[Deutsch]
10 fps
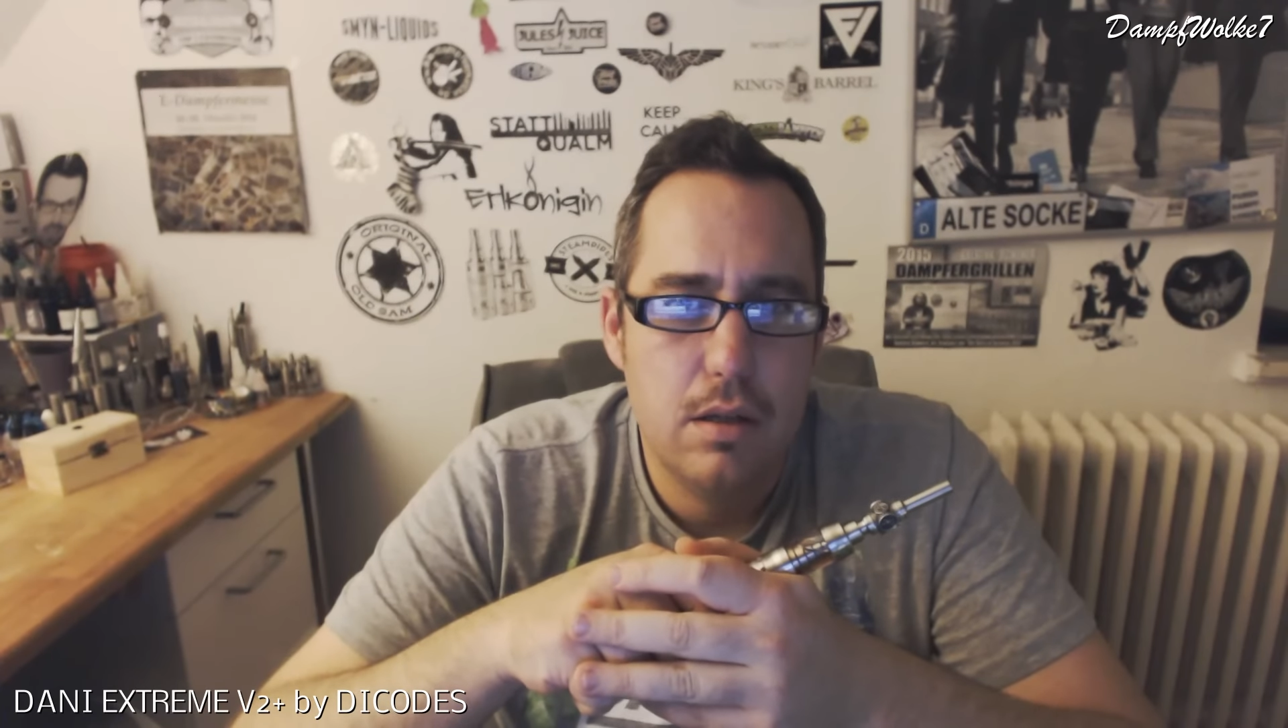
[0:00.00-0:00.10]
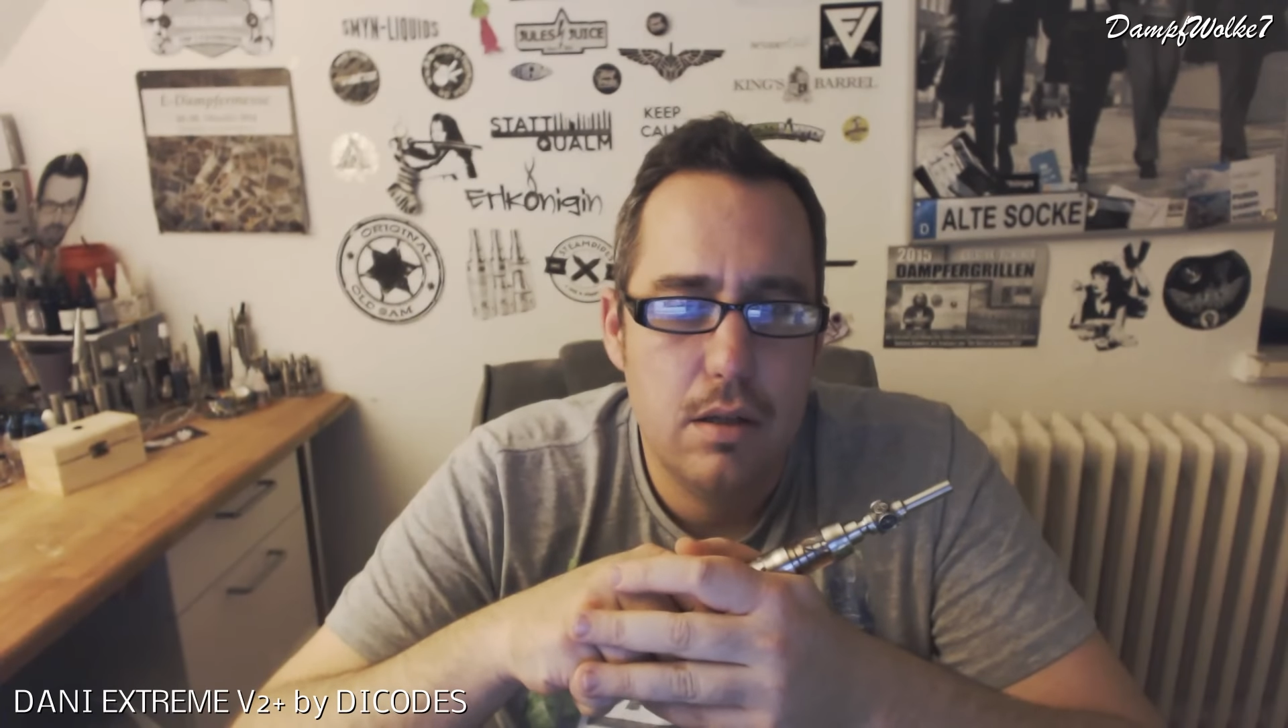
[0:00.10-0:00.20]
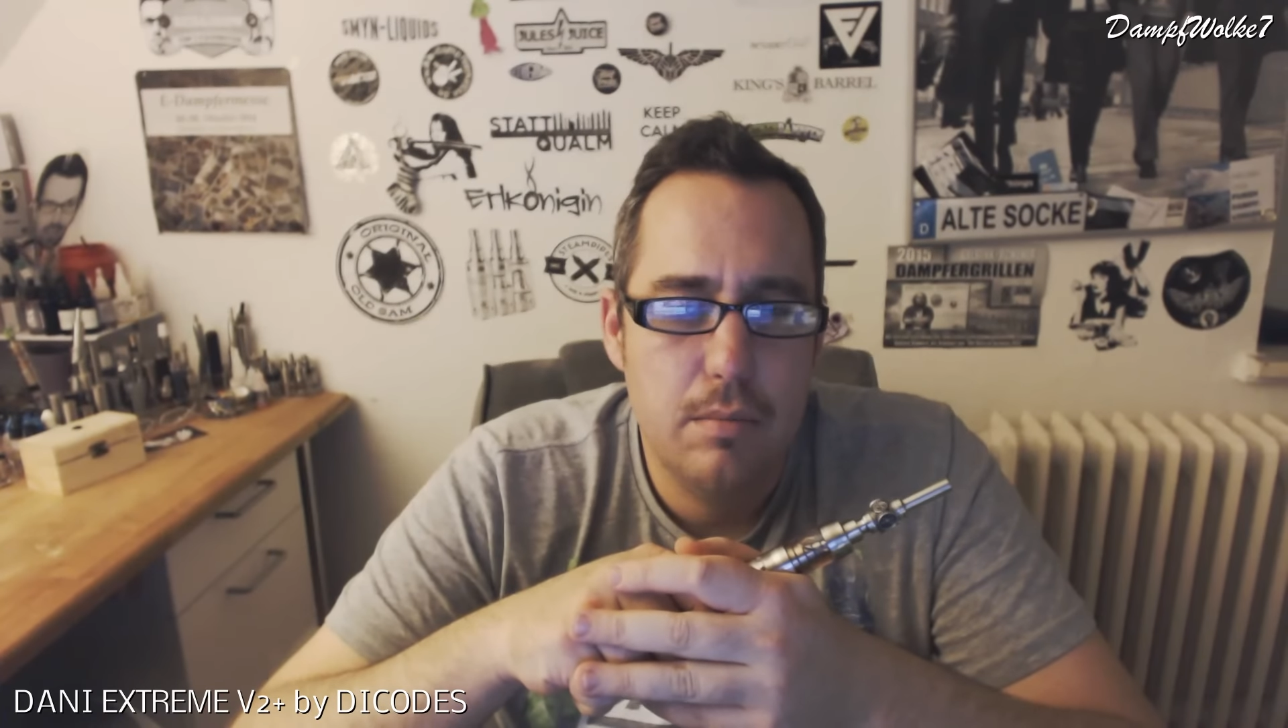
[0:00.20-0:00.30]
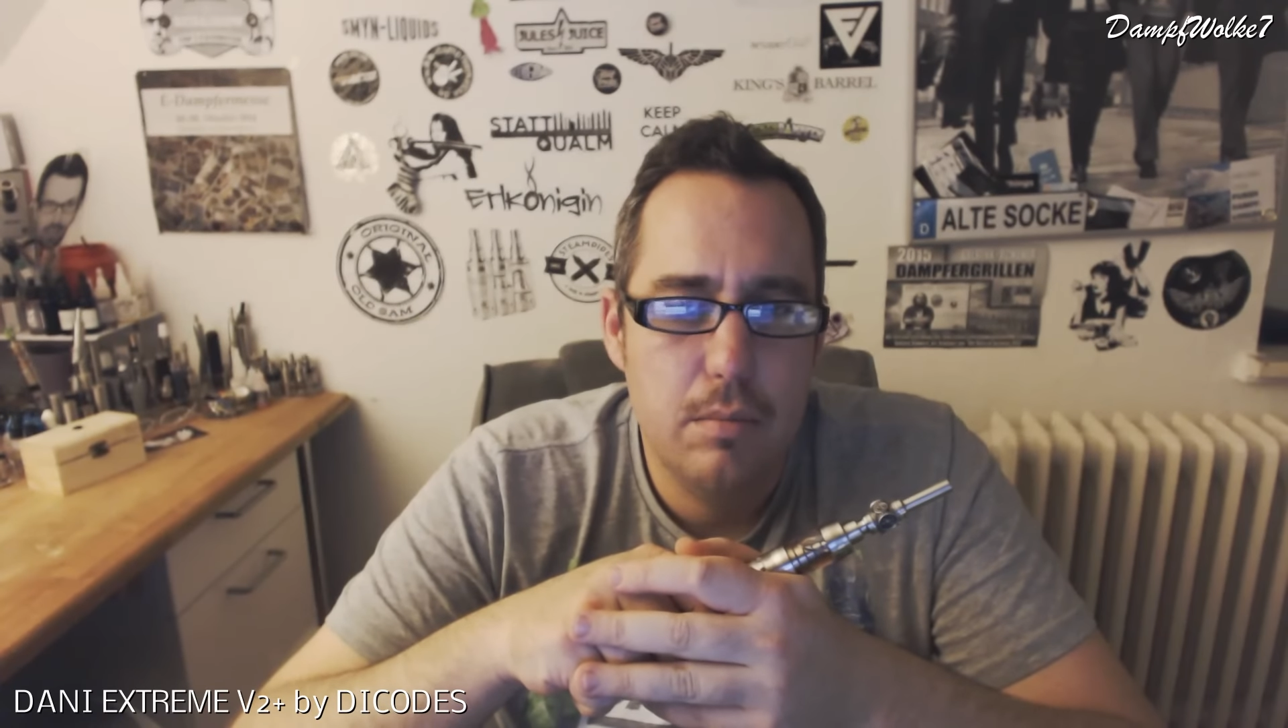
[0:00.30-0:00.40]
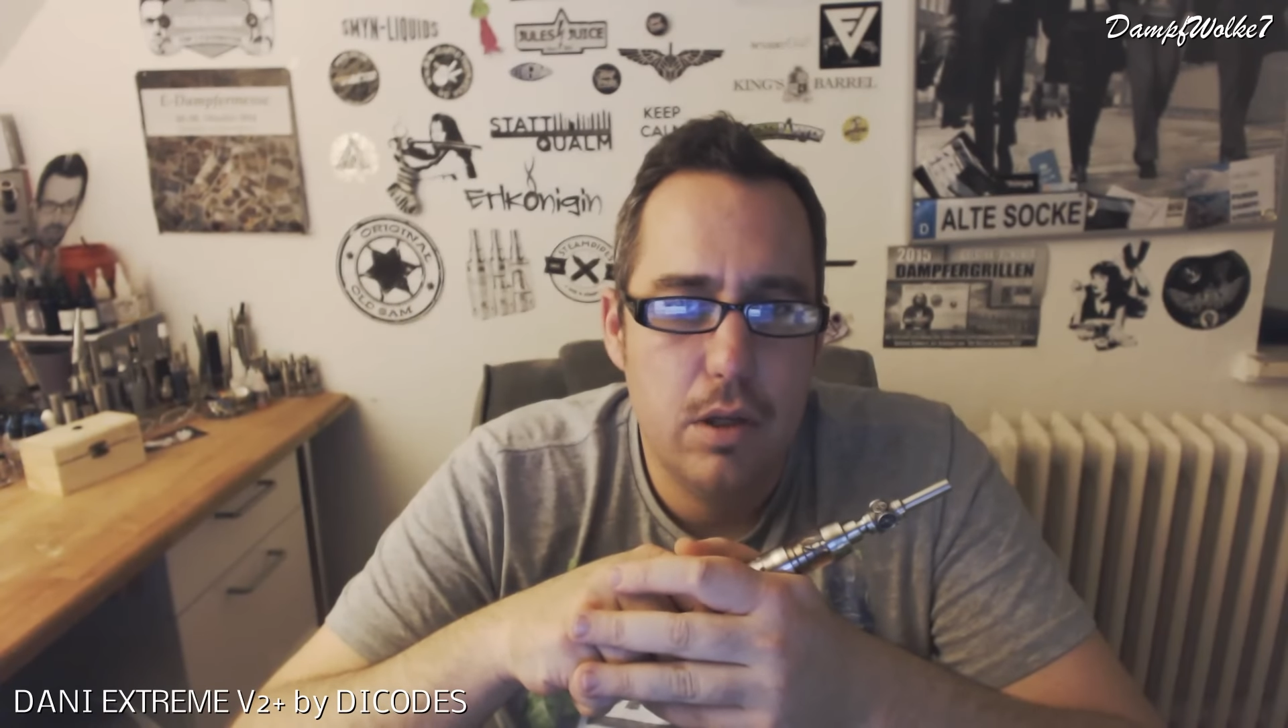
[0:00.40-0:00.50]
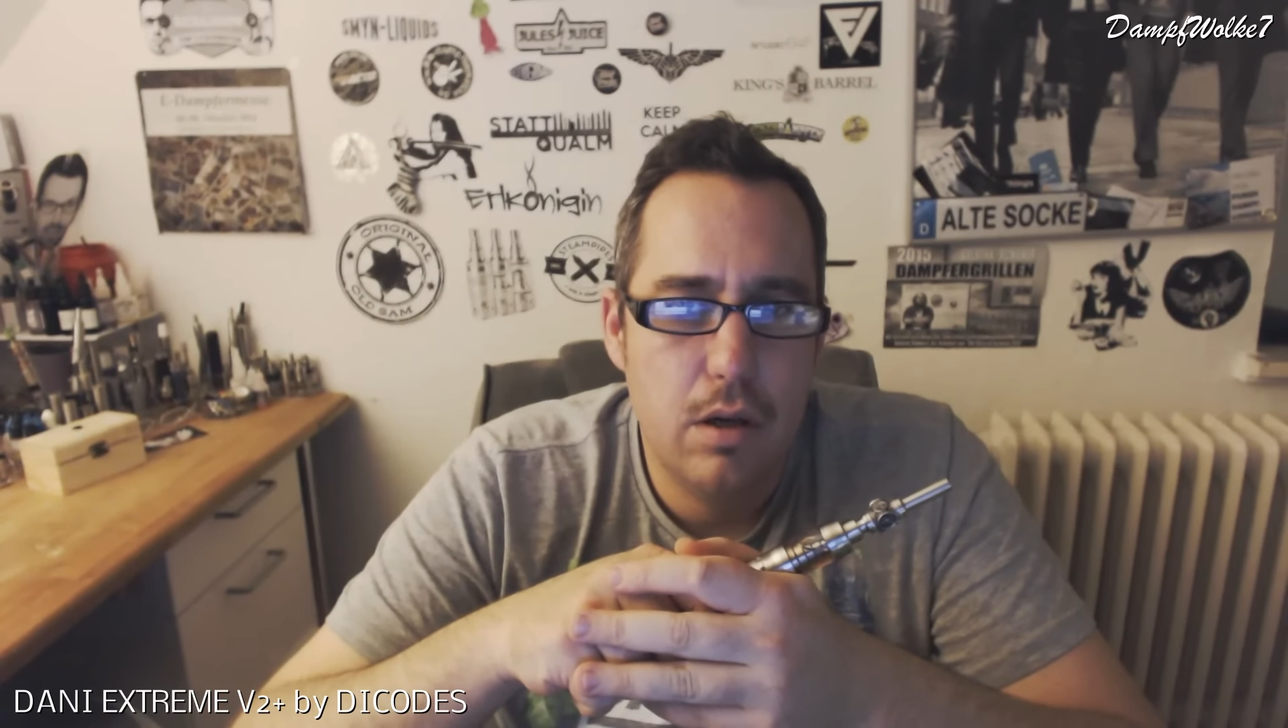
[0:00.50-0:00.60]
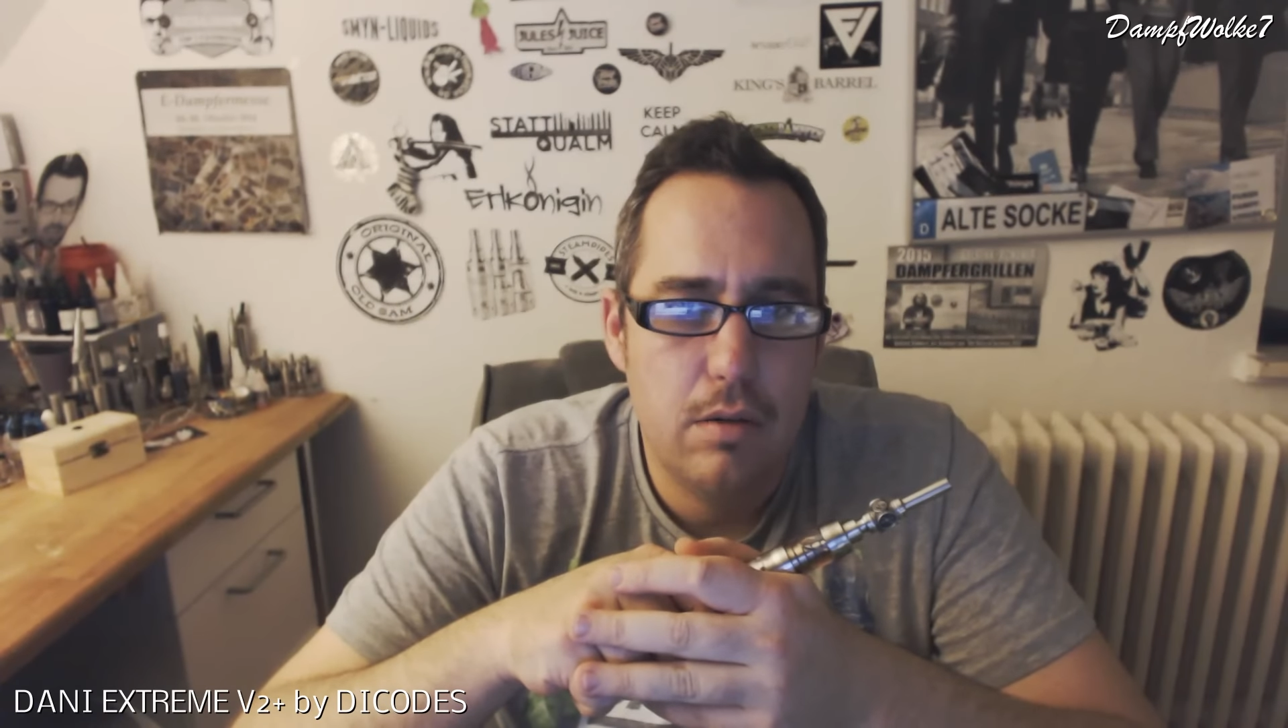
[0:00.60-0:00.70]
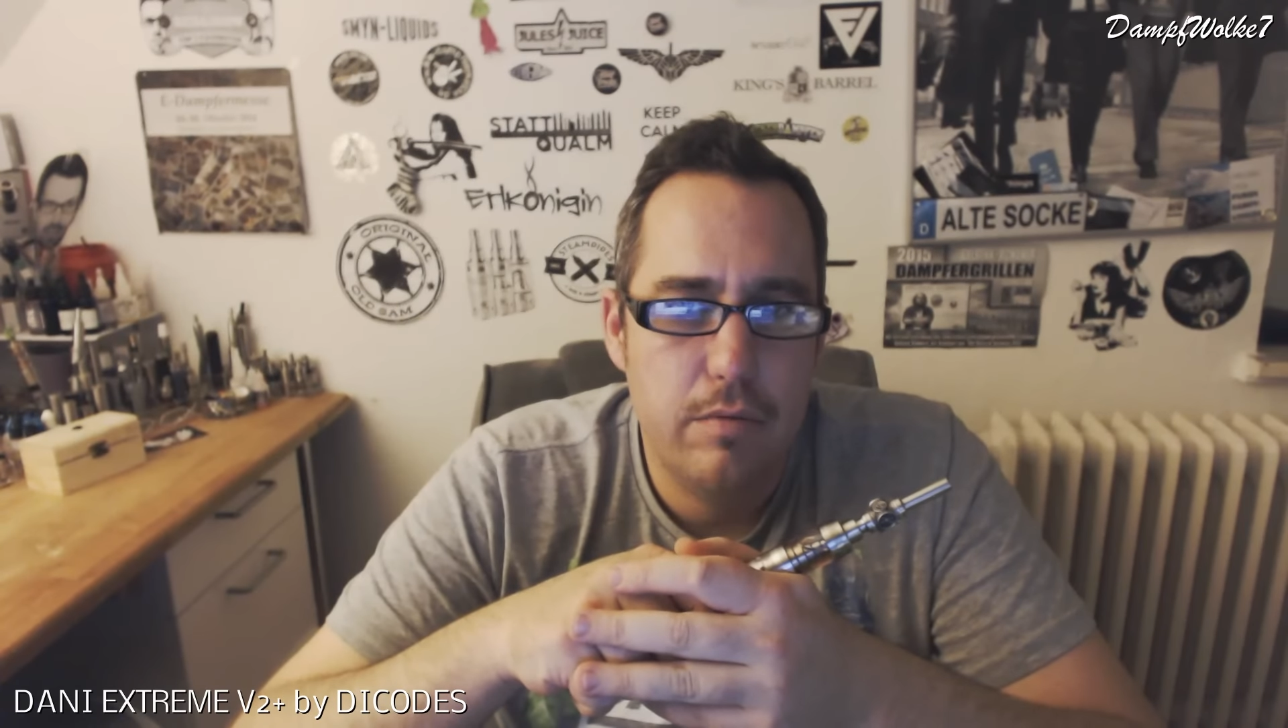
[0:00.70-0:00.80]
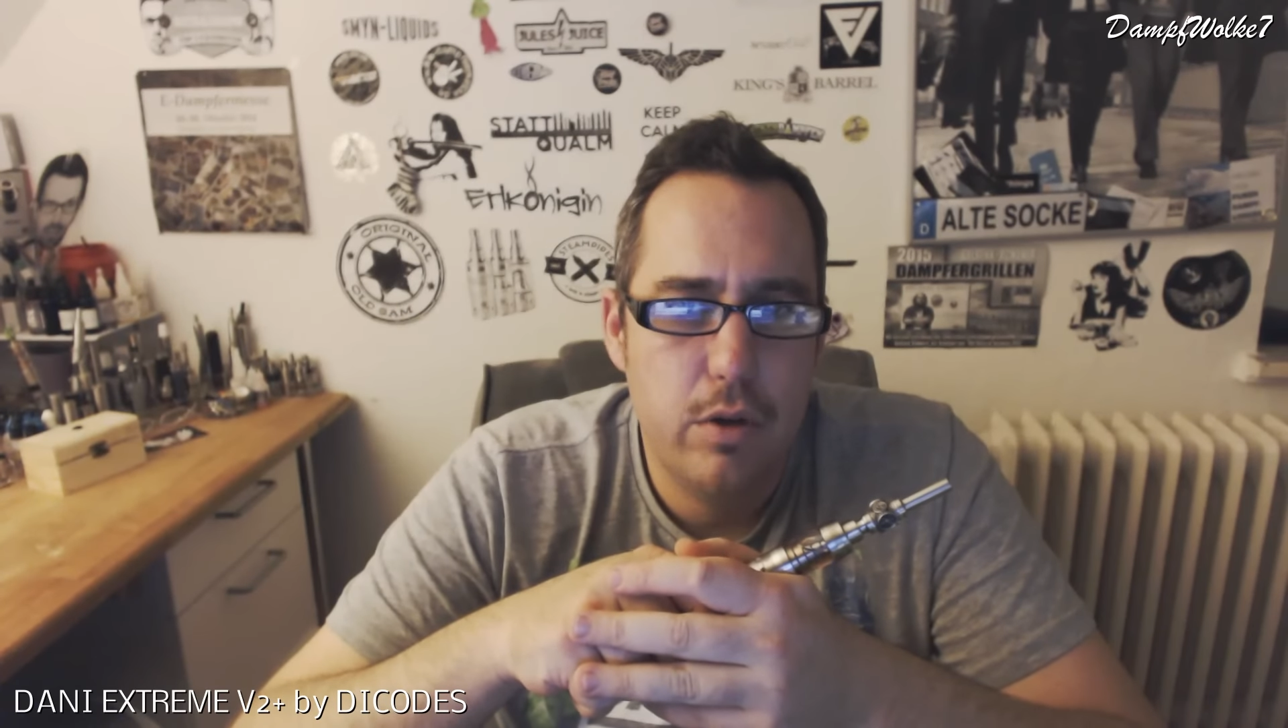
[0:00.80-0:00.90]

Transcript: Ähm, ja,